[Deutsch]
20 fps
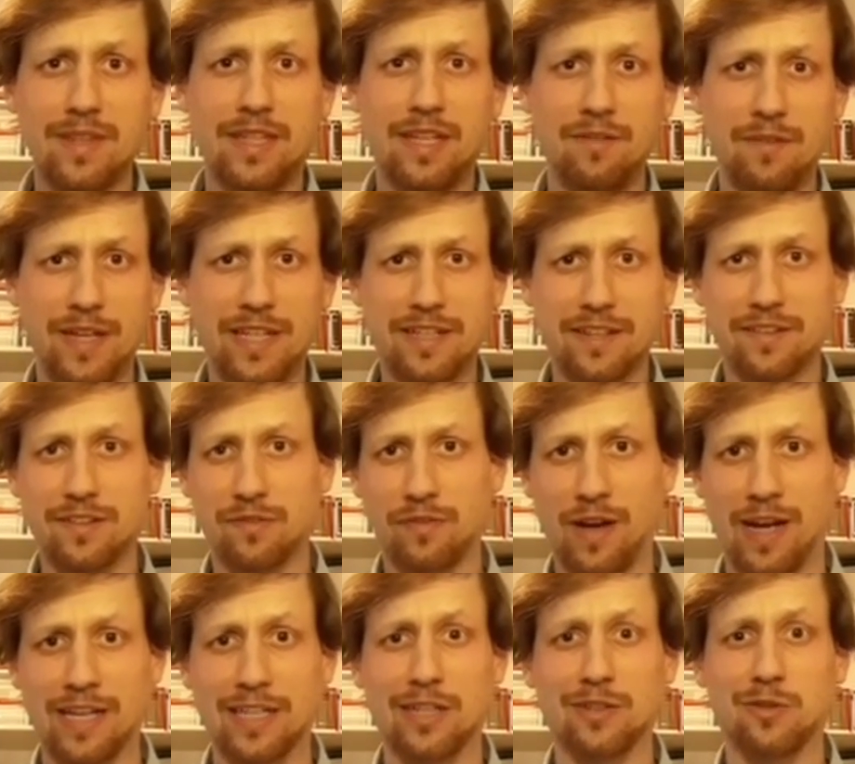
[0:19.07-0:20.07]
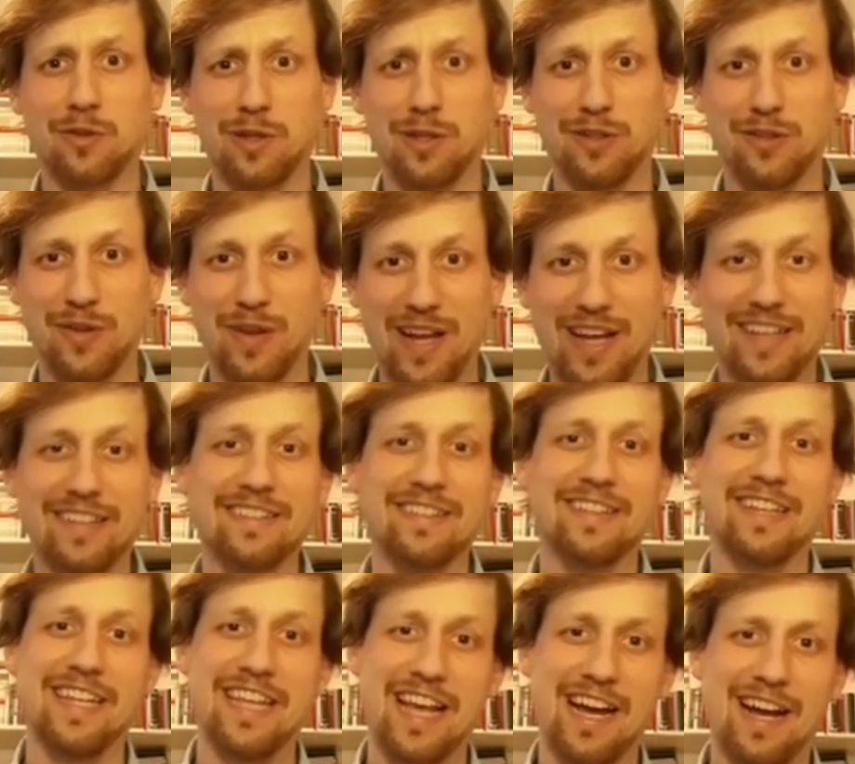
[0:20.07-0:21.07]
Die wichtigste Frage natürlich
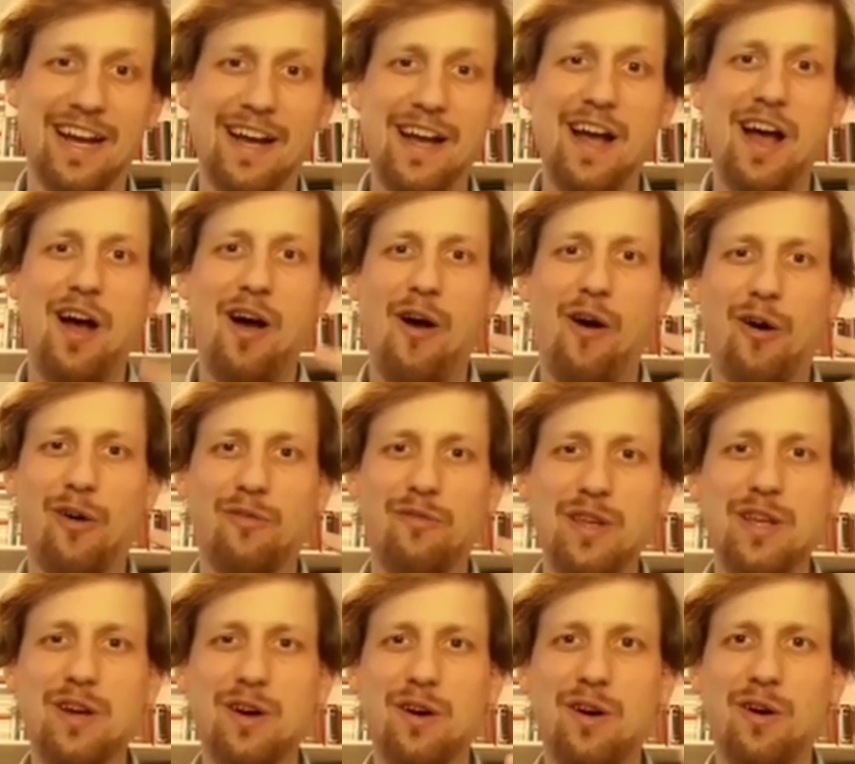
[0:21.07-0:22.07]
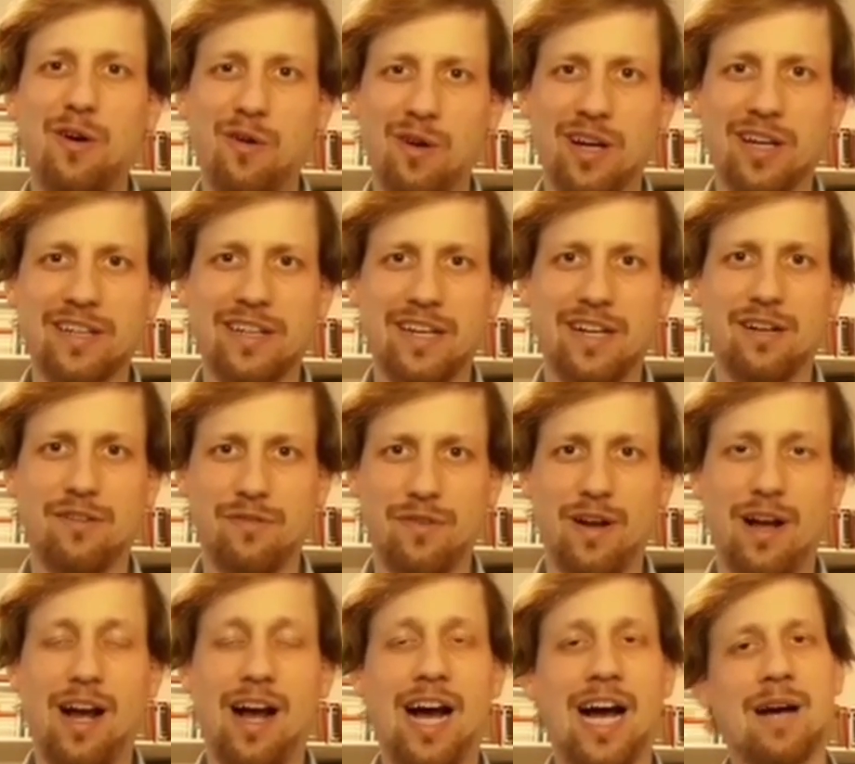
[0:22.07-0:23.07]
zuerst, ja, auch wir
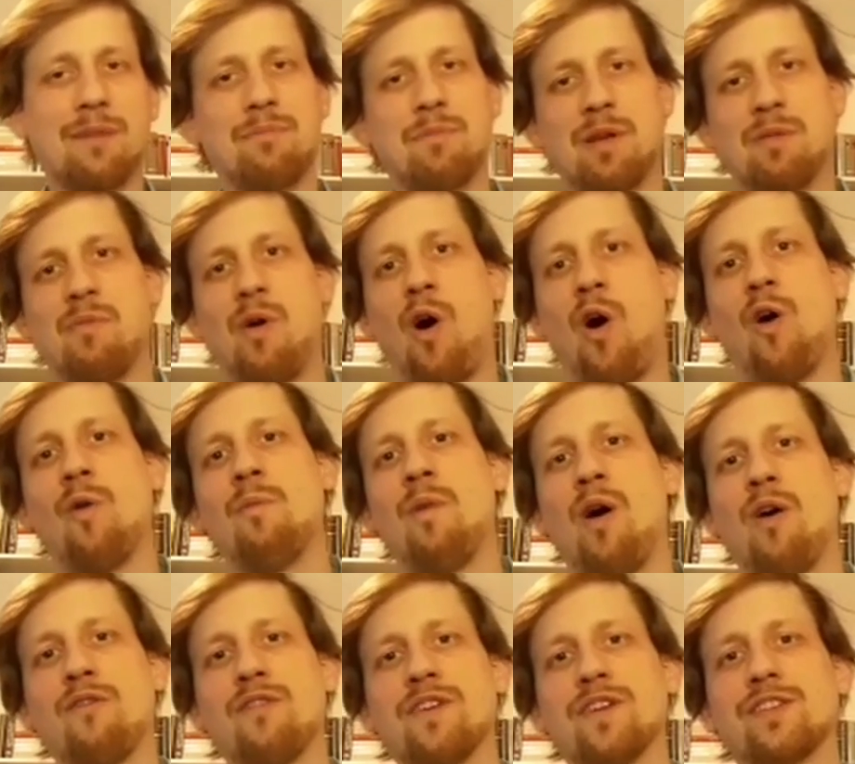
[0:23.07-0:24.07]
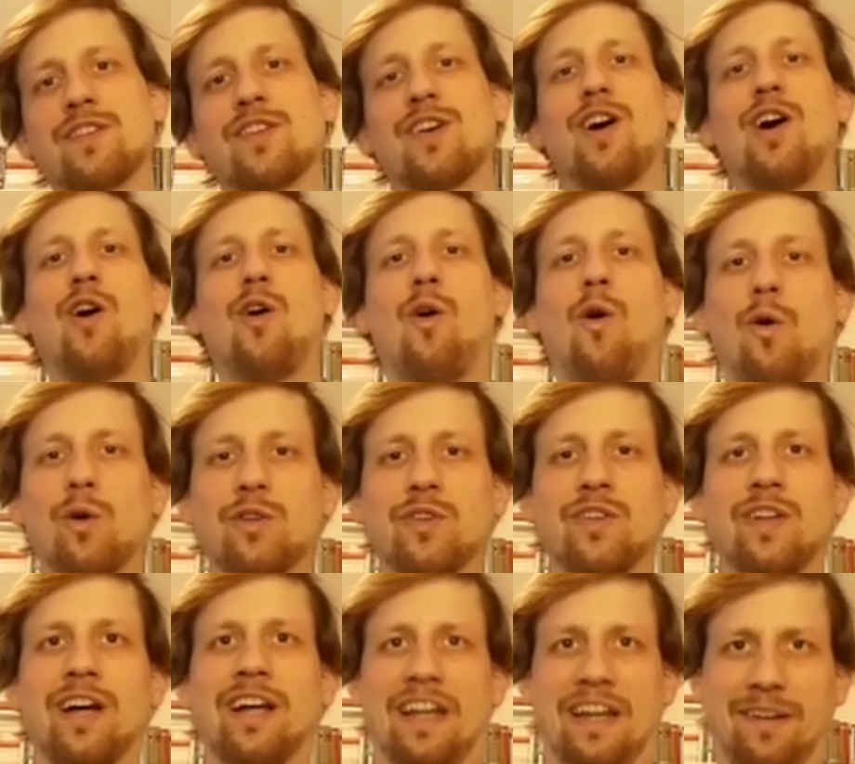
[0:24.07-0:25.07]
Orienthelfer haben im Homeoffice Hosen
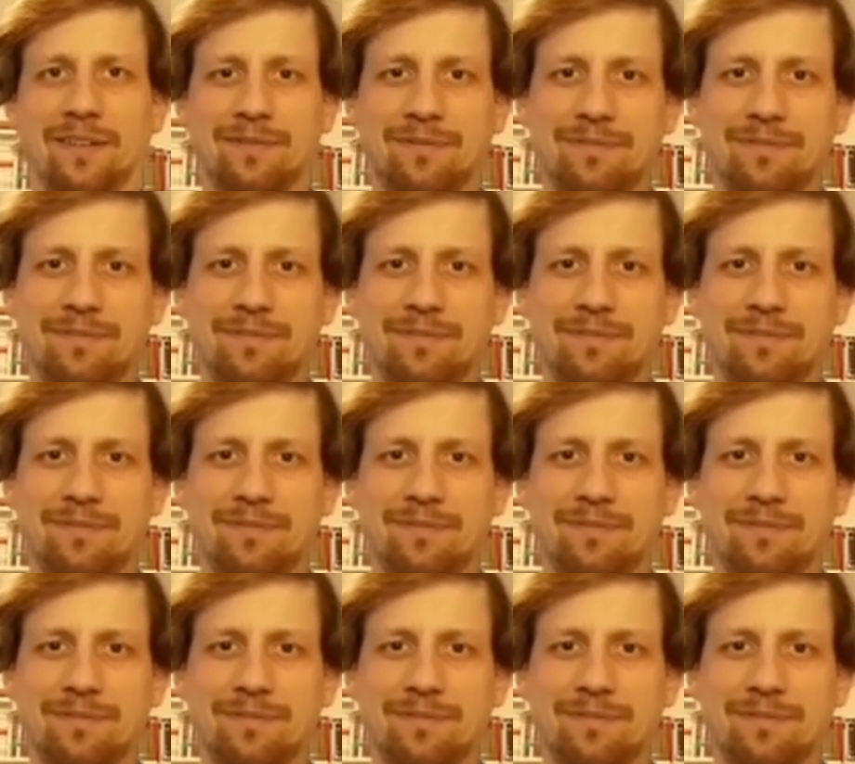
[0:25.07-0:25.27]
an.